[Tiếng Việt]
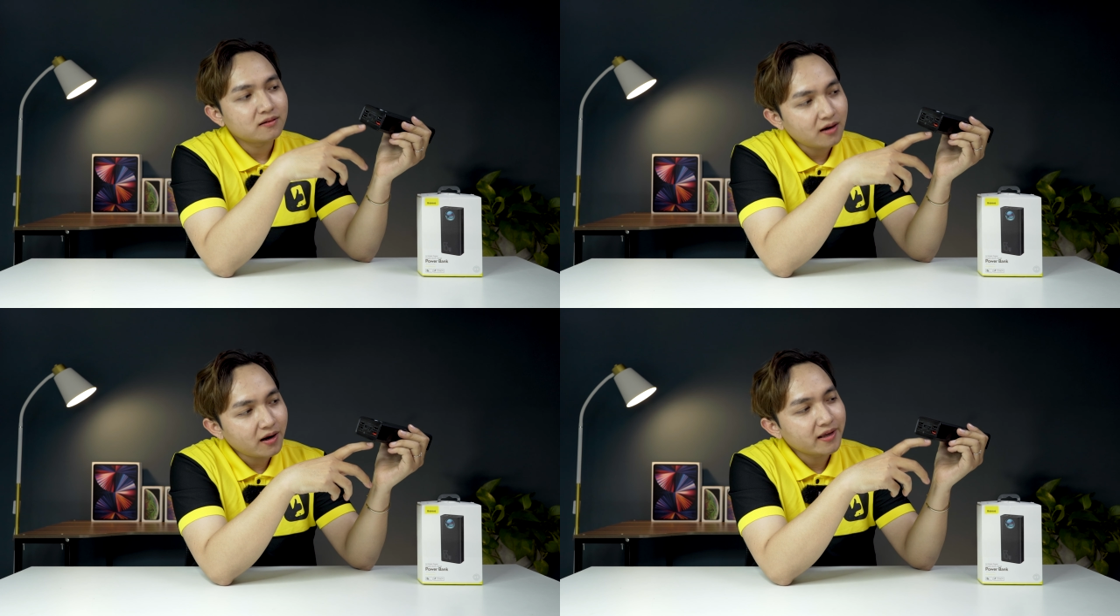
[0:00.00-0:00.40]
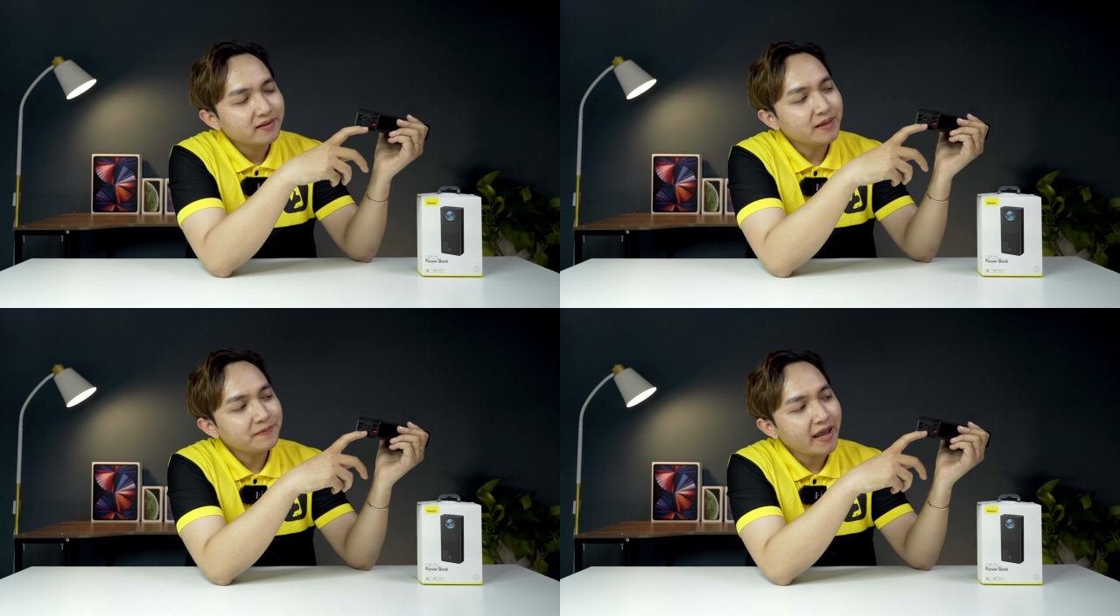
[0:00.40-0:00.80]
Rồi,
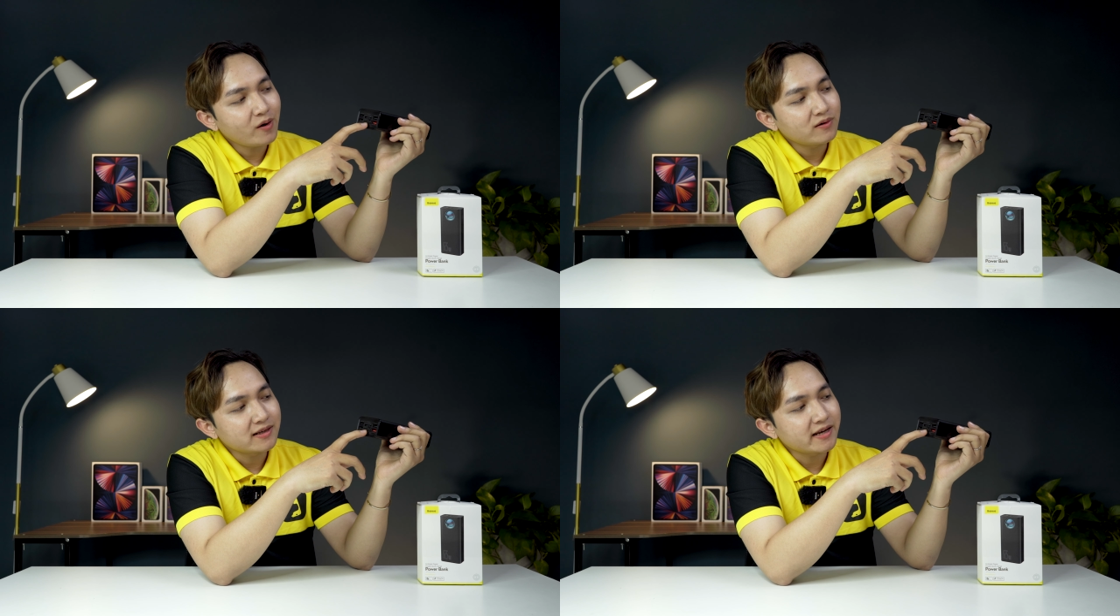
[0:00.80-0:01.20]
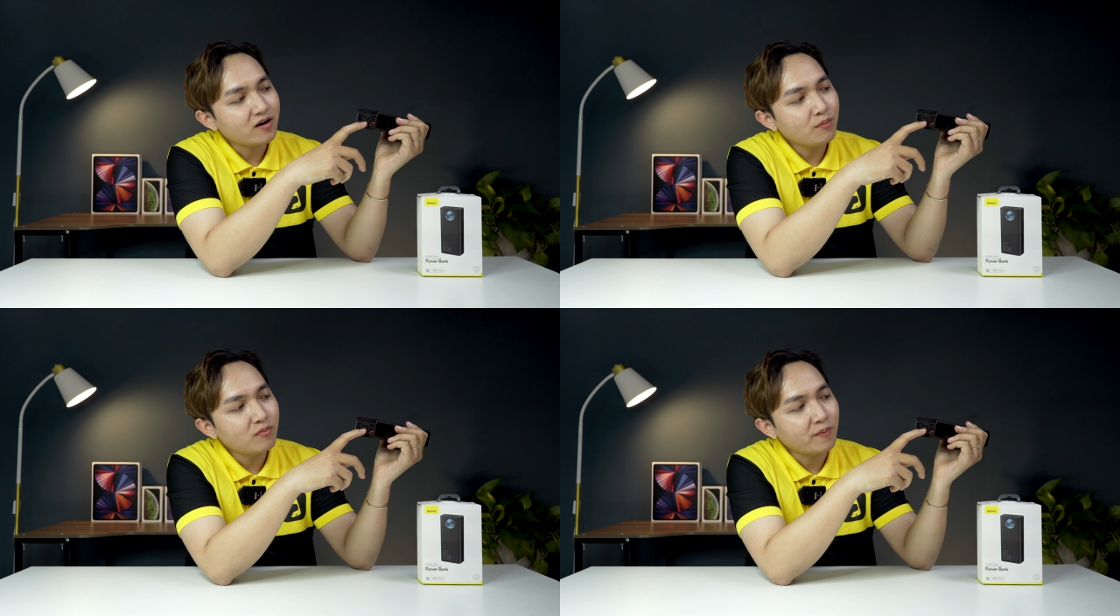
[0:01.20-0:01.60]
tiếp theo là sẽ
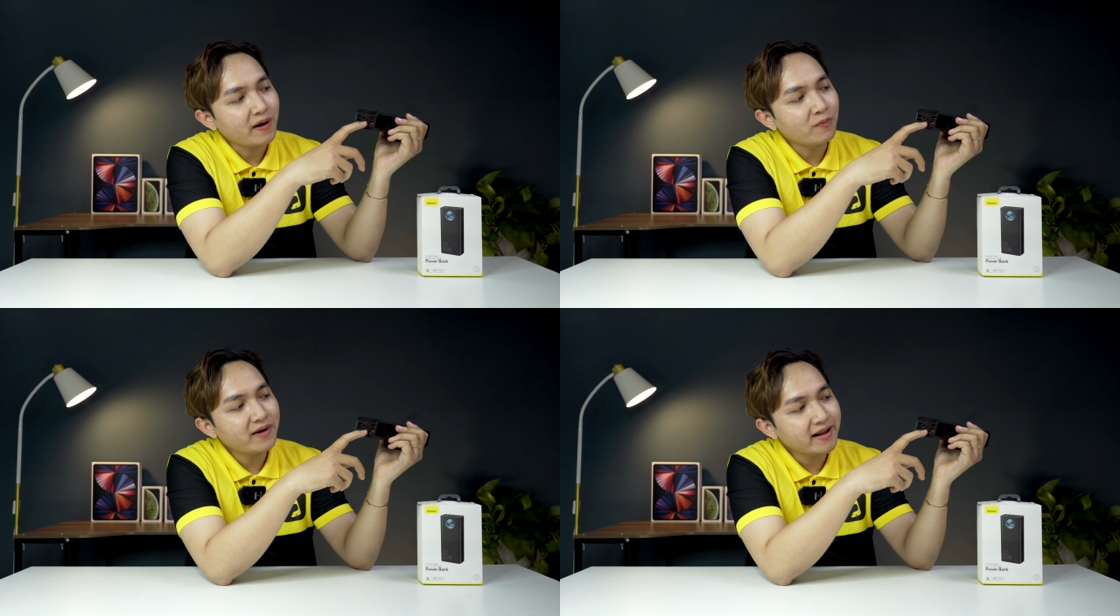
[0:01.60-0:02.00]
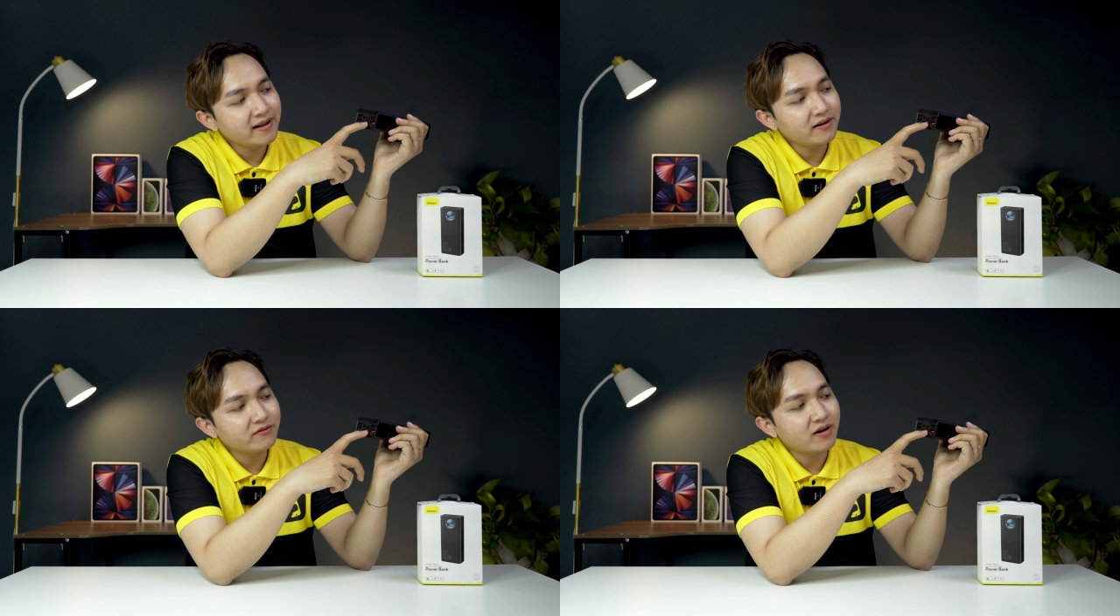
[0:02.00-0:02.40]
có một cổng
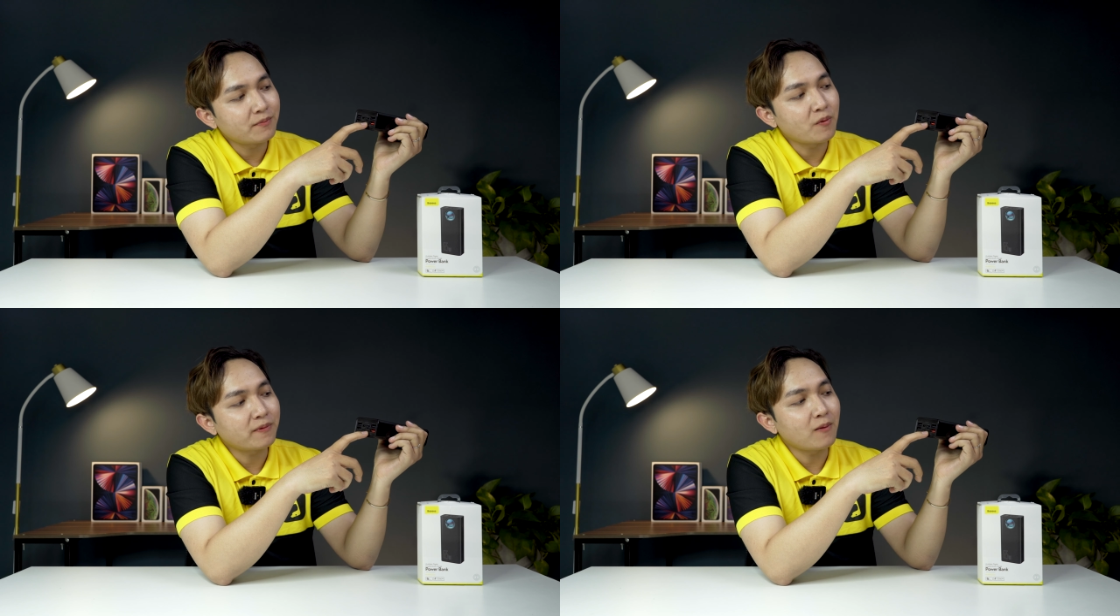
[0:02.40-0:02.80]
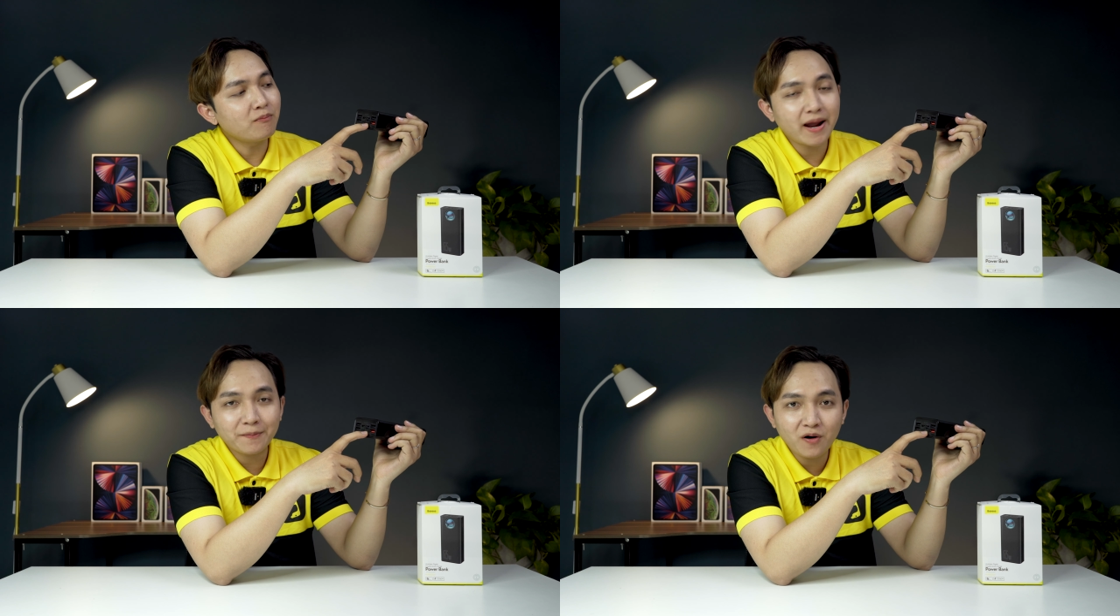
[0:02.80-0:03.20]
Lightning và một
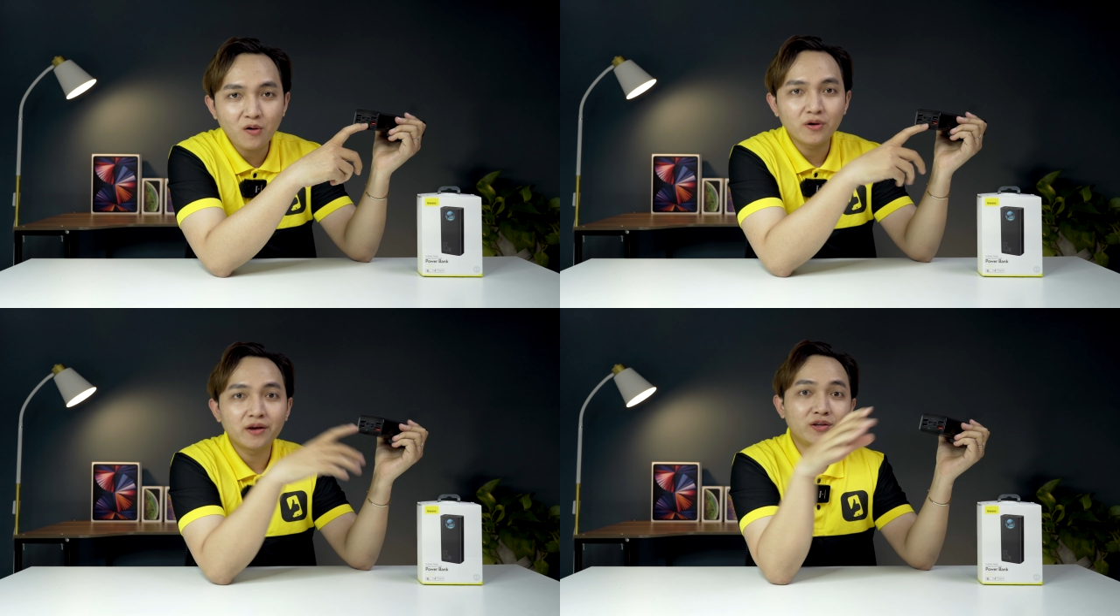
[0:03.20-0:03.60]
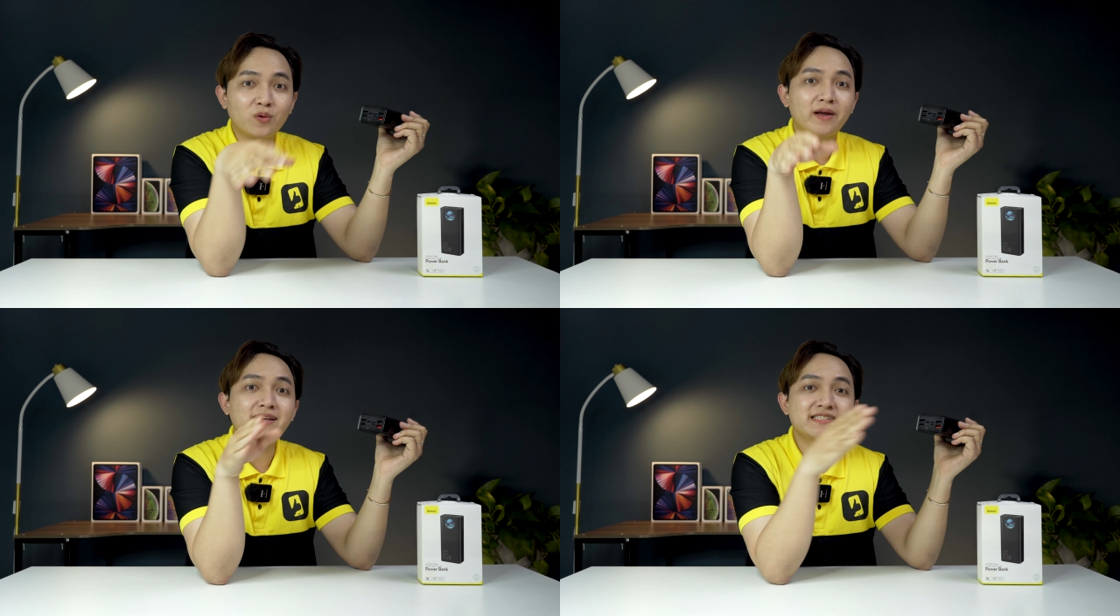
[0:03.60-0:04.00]
cổng micro
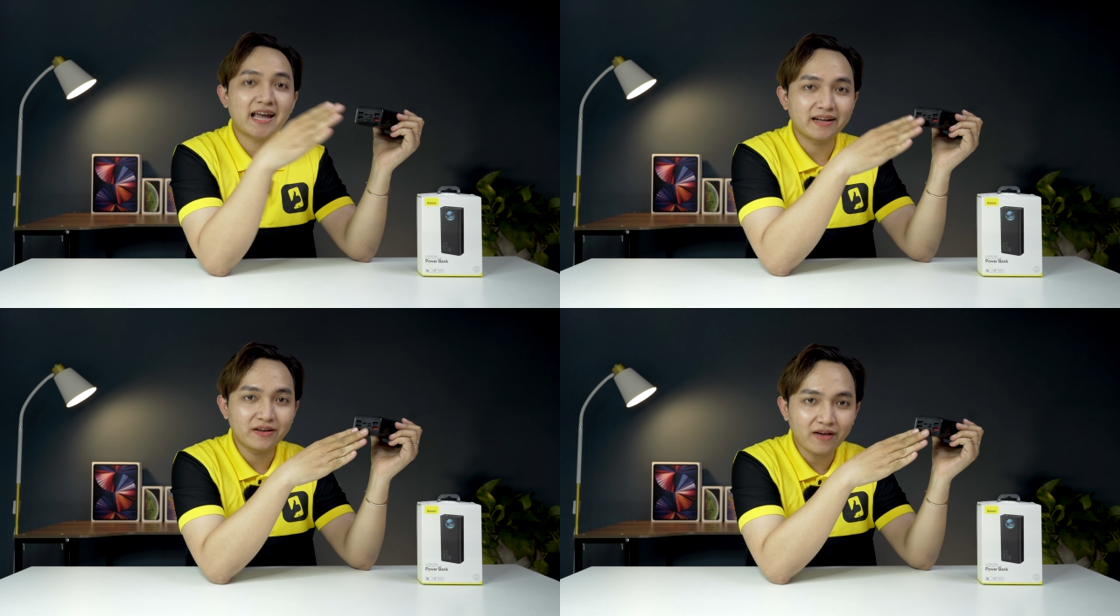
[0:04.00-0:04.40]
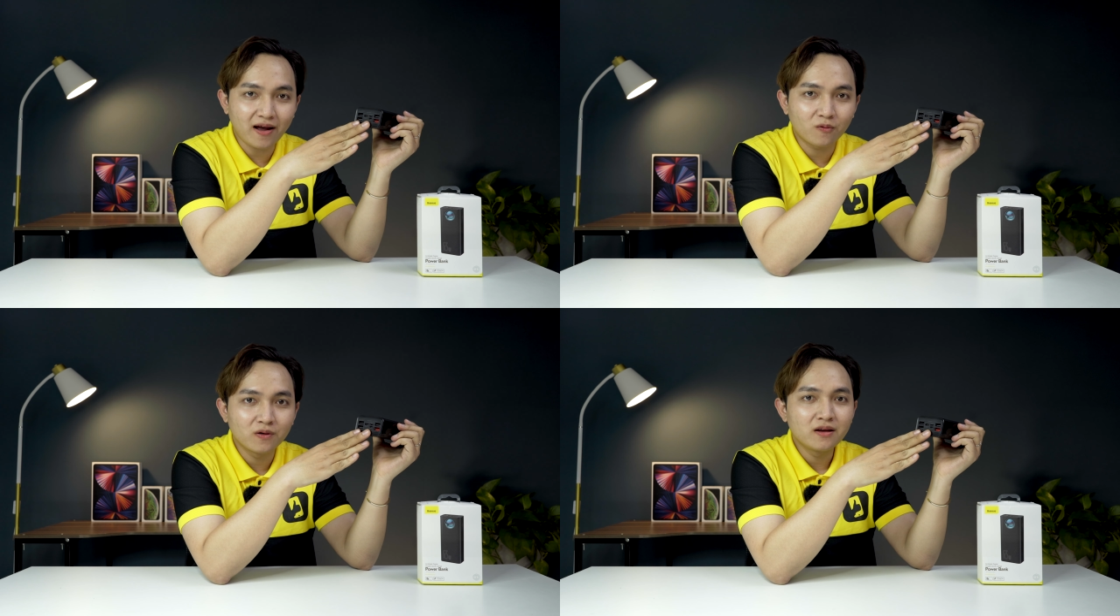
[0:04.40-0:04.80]
dùng để sạc điện
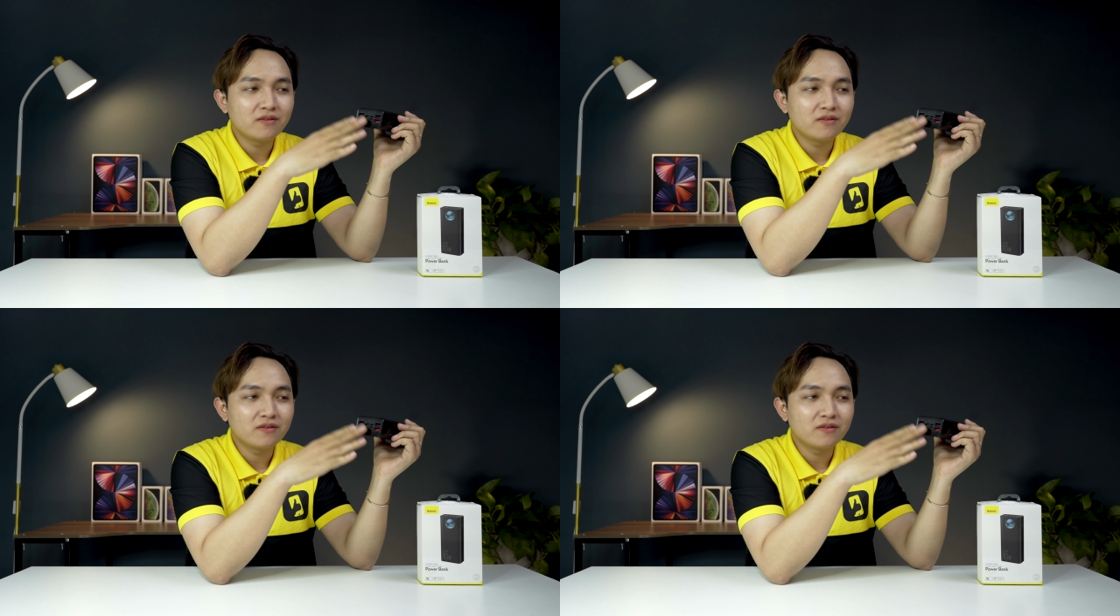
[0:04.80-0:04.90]
vào.